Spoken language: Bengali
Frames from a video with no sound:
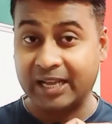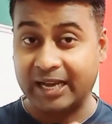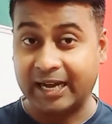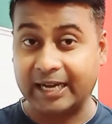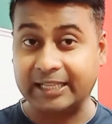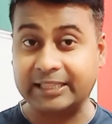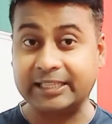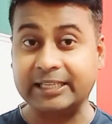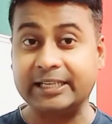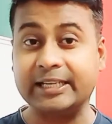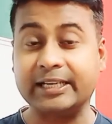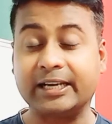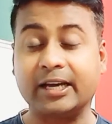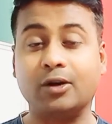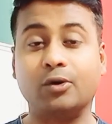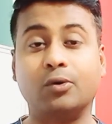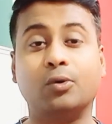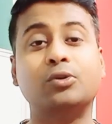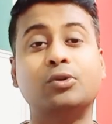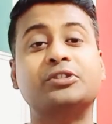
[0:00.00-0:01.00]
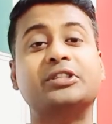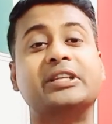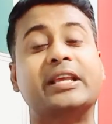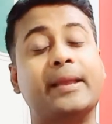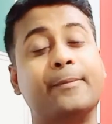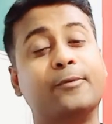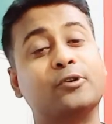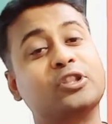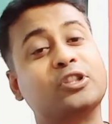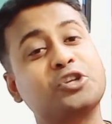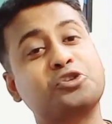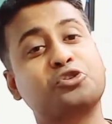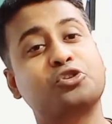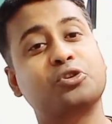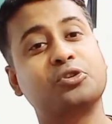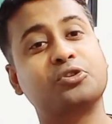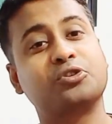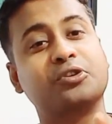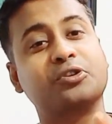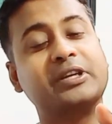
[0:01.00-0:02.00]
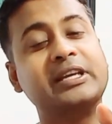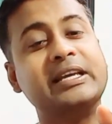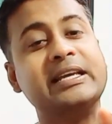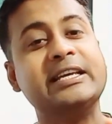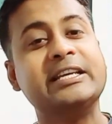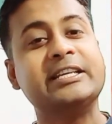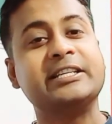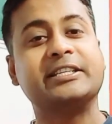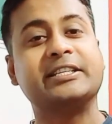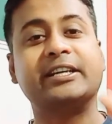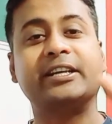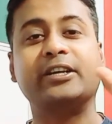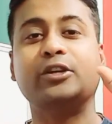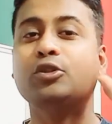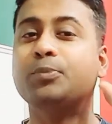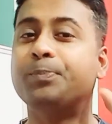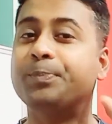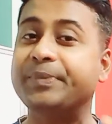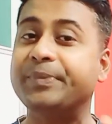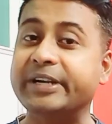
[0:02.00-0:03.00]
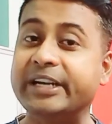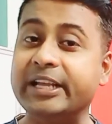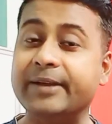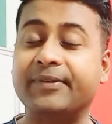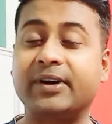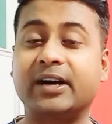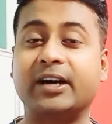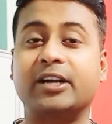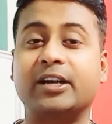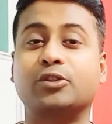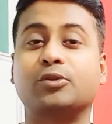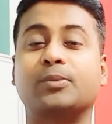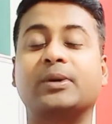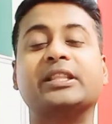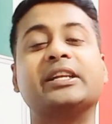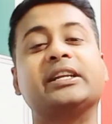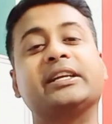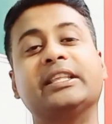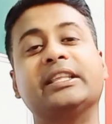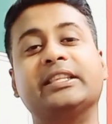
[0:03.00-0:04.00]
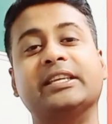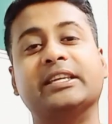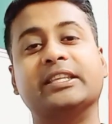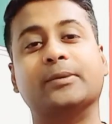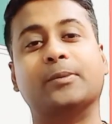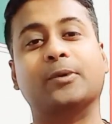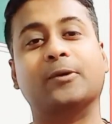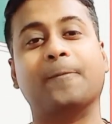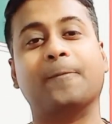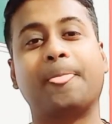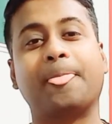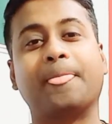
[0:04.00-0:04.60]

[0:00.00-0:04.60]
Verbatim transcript: হাতে নেকা লোডস এবং তার সঙ্গে সঙ্গে সেটা কিন্তু পিডিএফ আকারে তোমাদেরকে দিয়ে দেবো